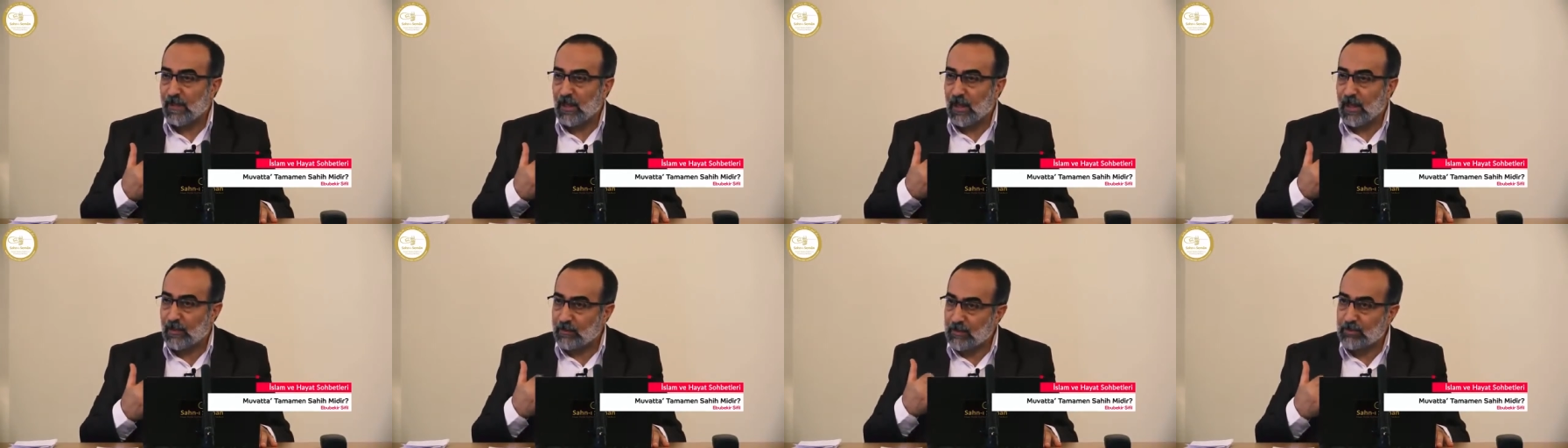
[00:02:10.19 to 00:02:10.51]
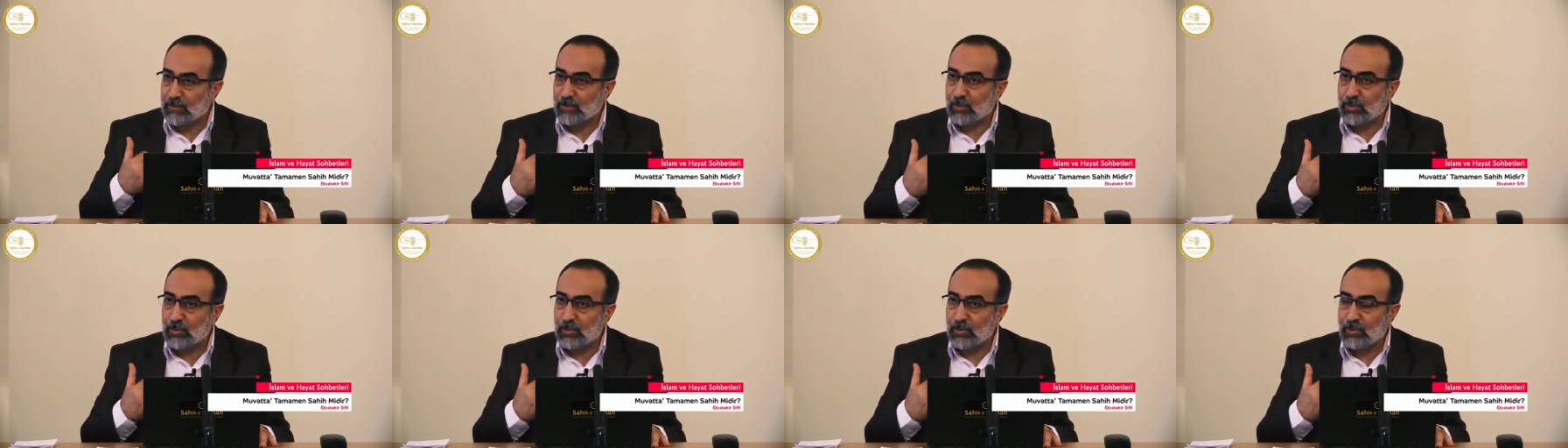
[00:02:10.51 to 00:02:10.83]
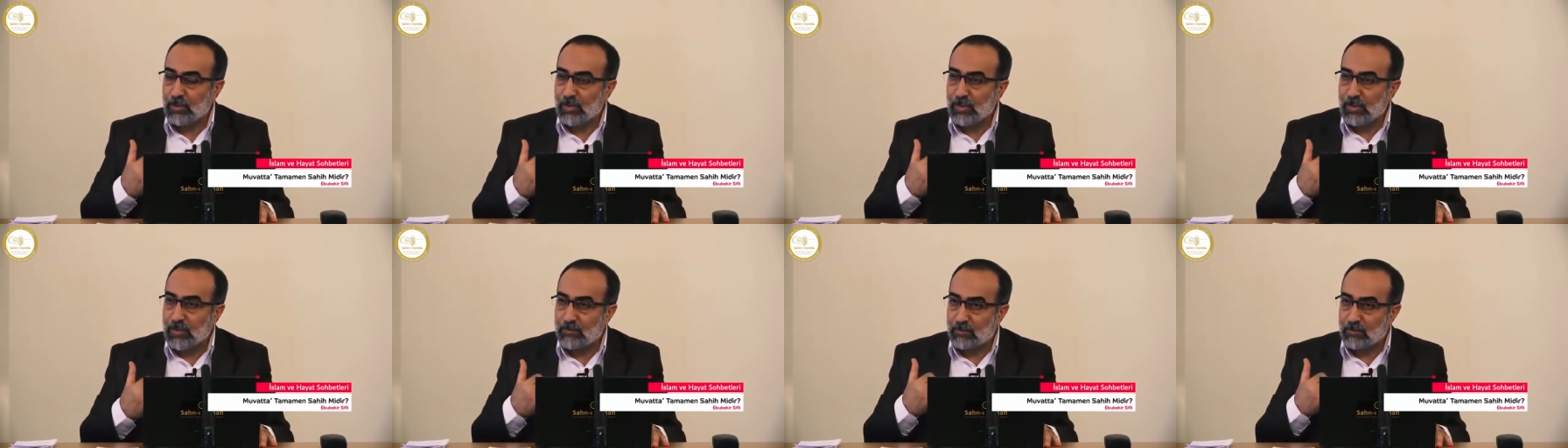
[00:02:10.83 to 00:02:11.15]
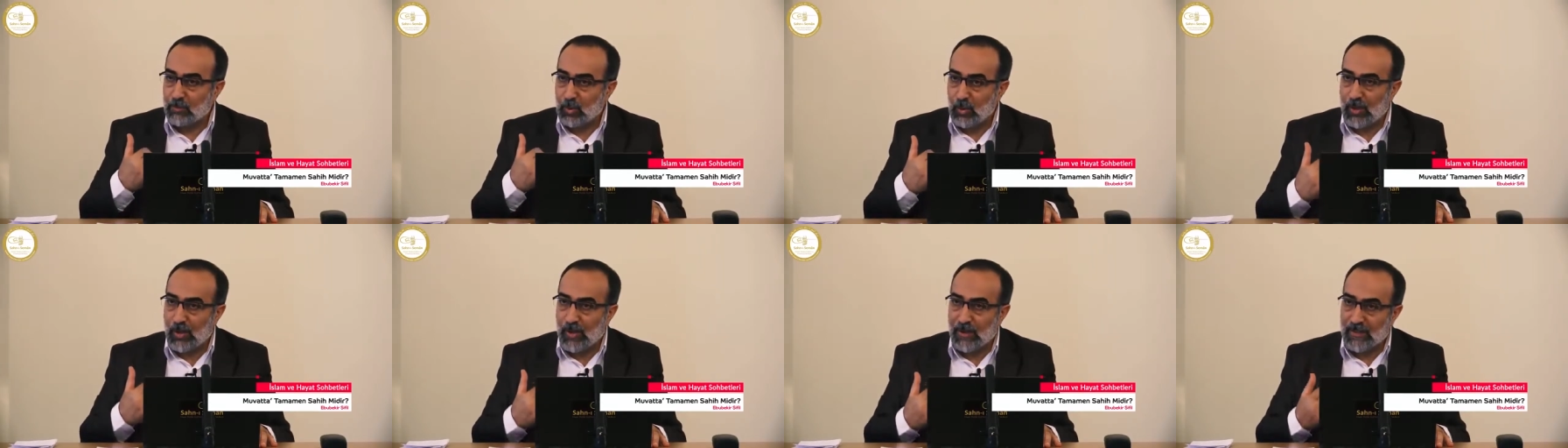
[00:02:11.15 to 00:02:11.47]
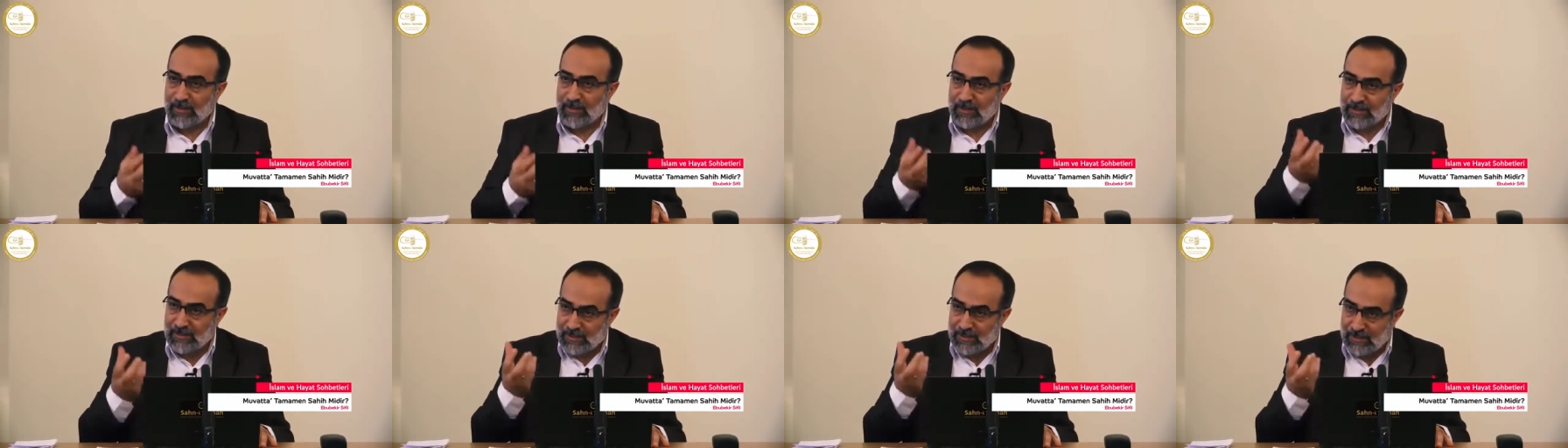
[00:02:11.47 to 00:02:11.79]
Ama bu
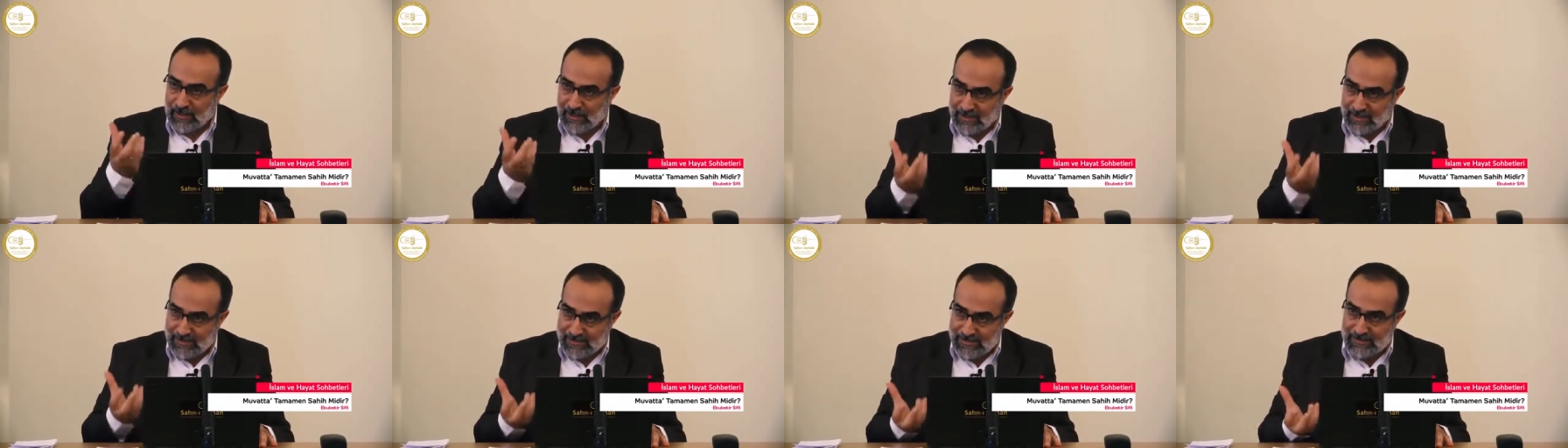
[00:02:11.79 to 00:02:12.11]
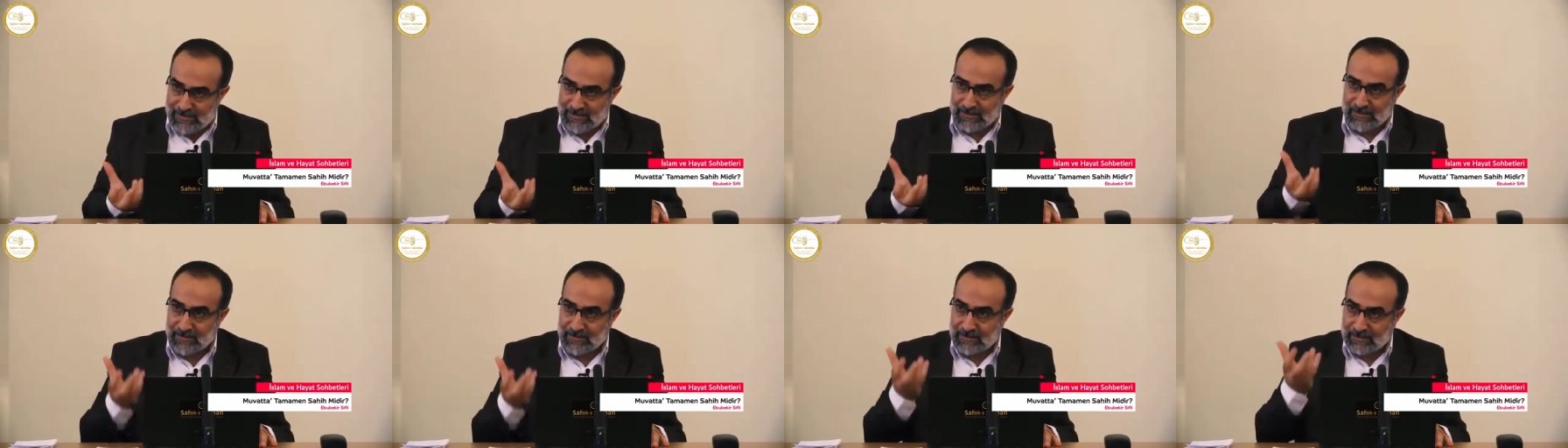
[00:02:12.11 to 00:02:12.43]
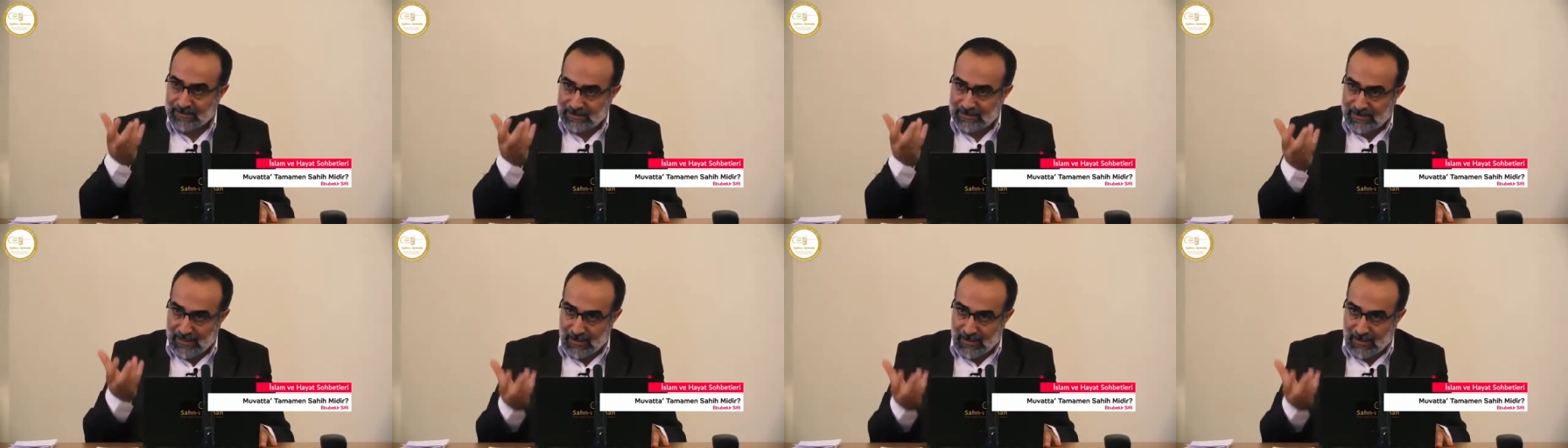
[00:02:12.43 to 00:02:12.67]
Bukhari'nin aslının,